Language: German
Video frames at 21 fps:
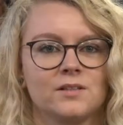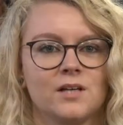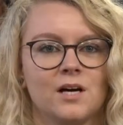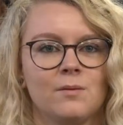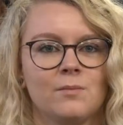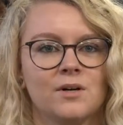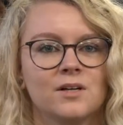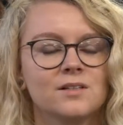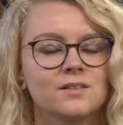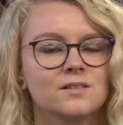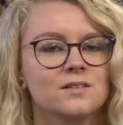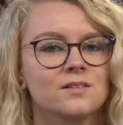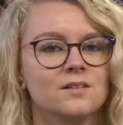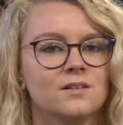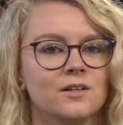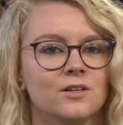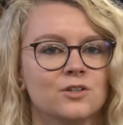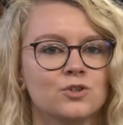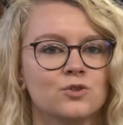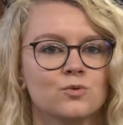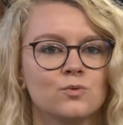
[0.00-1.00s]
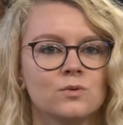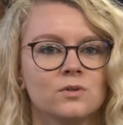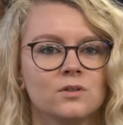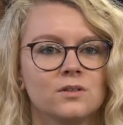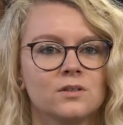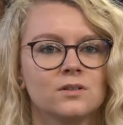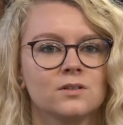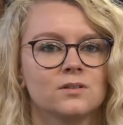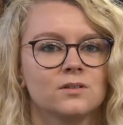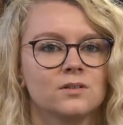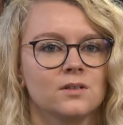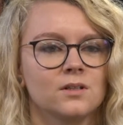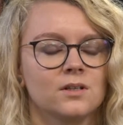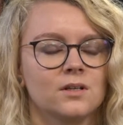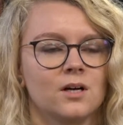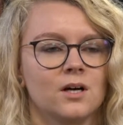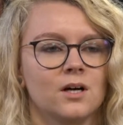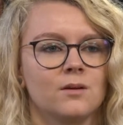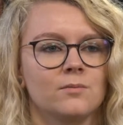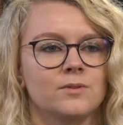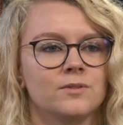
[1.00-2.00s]
Damals in der Schule
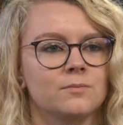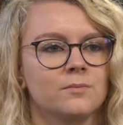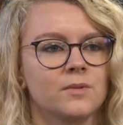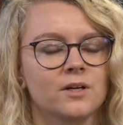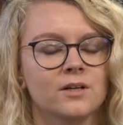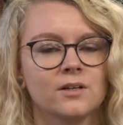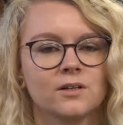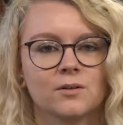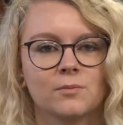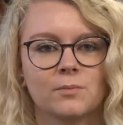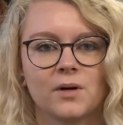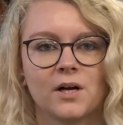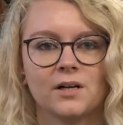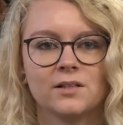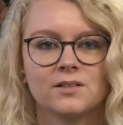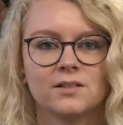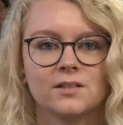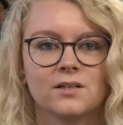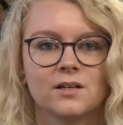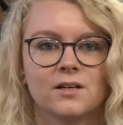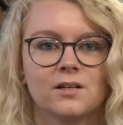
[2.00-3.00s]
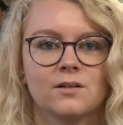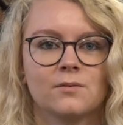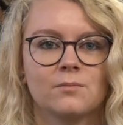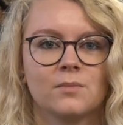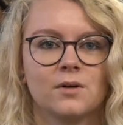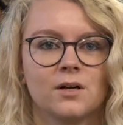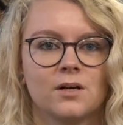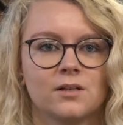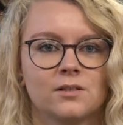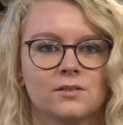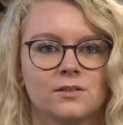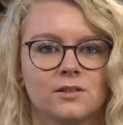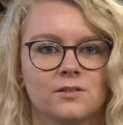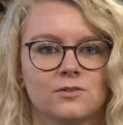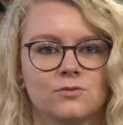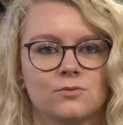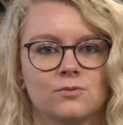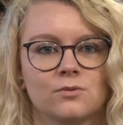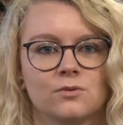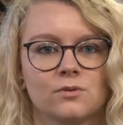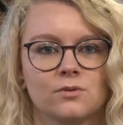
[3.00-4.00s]
habe ich mehrere Praktika gemacht,
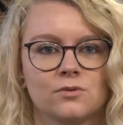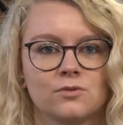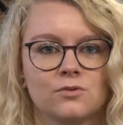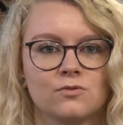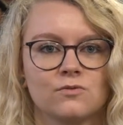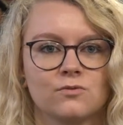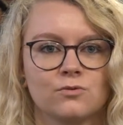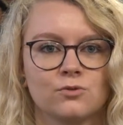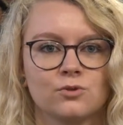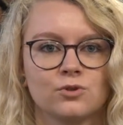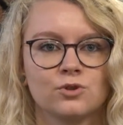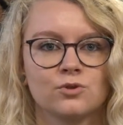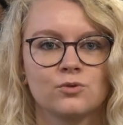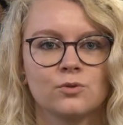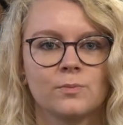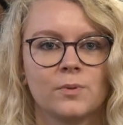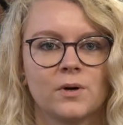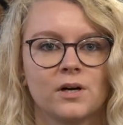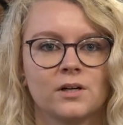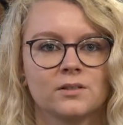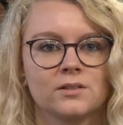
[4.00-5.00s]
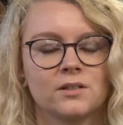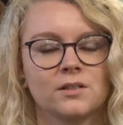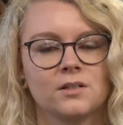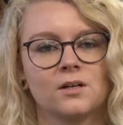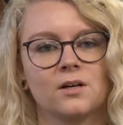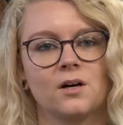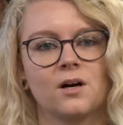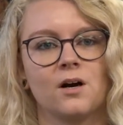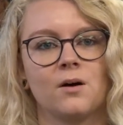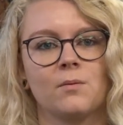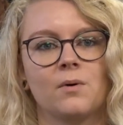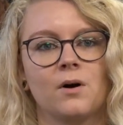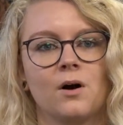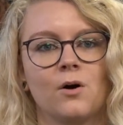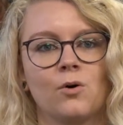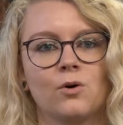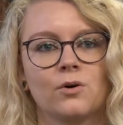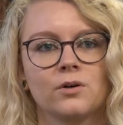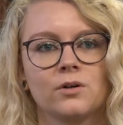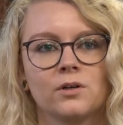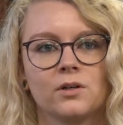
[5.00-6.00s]
also sowohl Schulpraktika, aber
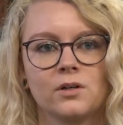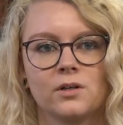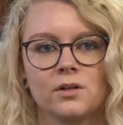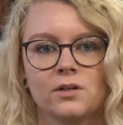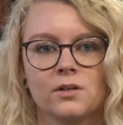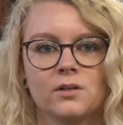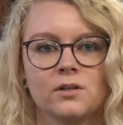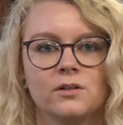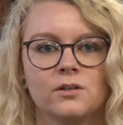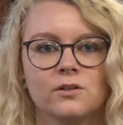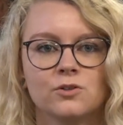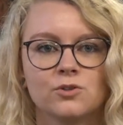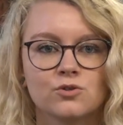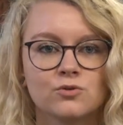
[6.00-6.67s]
auch in den